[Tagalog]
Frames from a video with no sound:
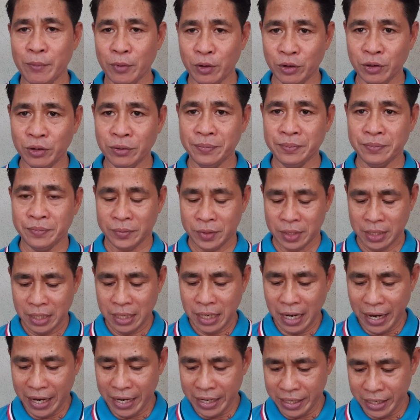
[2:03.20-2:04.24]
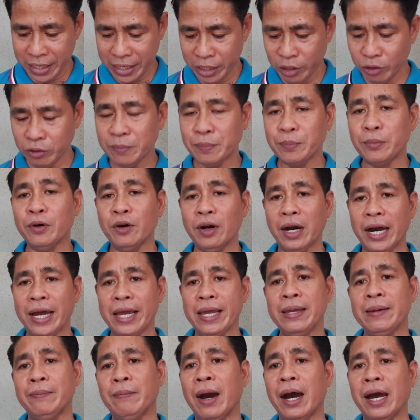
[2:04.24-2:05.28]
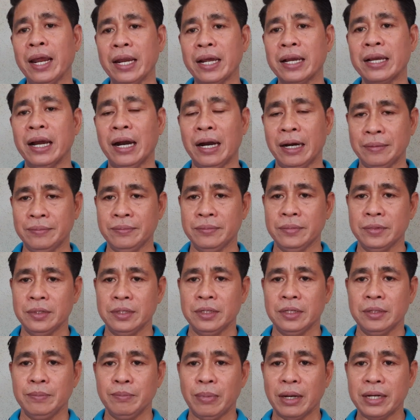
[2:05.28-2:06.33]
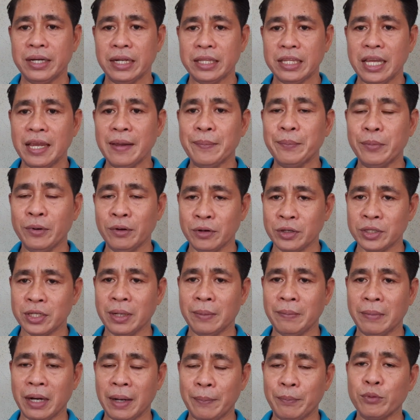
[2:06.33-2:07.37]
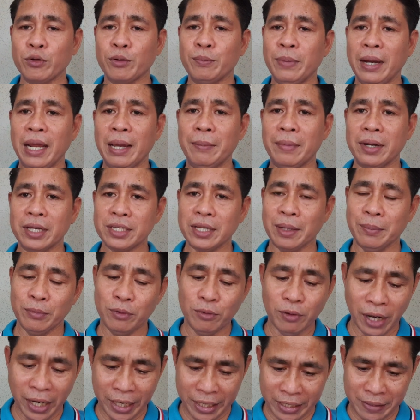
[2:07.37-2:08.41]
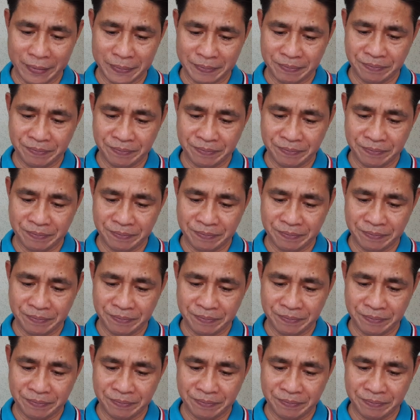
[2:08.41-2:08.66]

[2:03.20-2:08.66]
mo, ay iyon po ay mahalaga pagdating po sa mga problema sa buhay.